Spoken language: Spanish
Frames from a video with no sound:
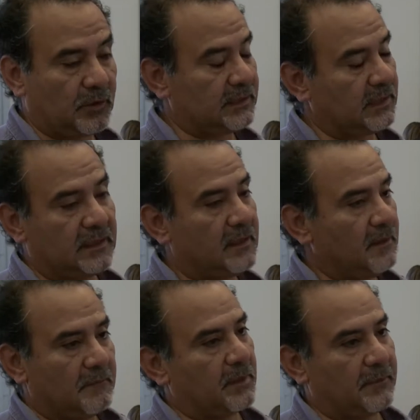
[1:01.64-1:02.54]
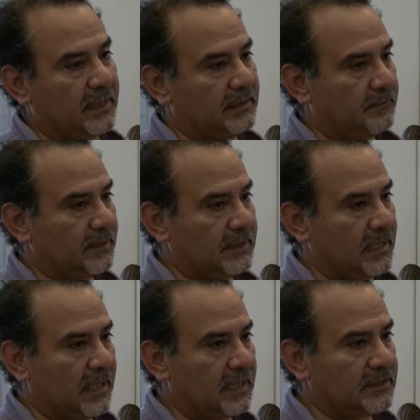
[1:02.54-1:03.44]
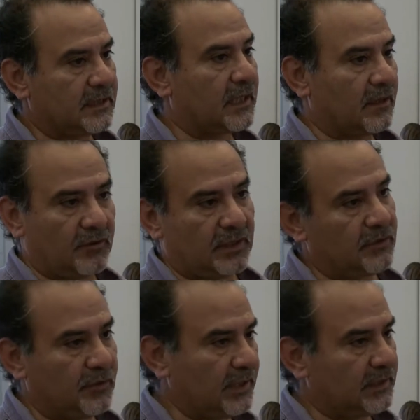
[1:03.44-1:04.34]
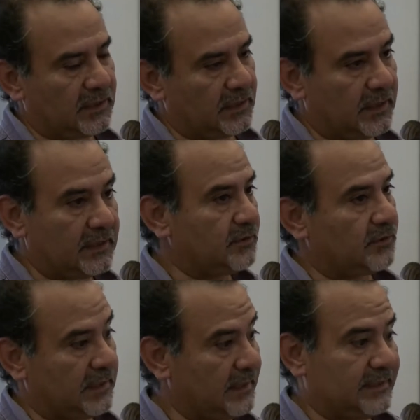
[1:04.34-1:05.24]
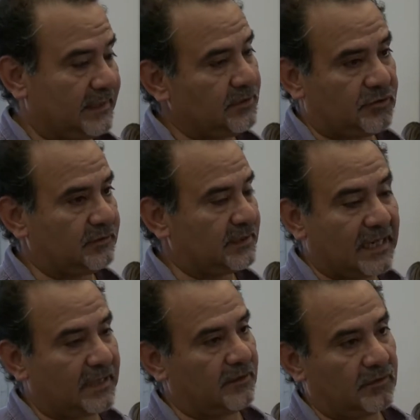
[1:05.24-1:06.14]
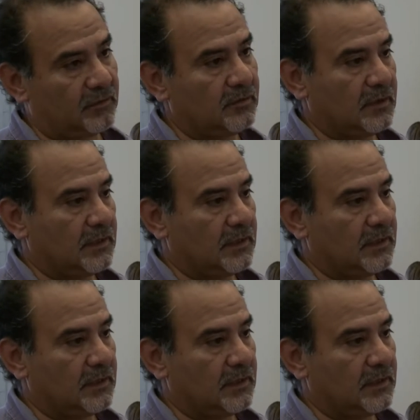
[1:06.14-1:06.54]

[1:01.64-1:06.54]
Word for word: que estar permanentemente en la calle recordando este, este, este hecho trágico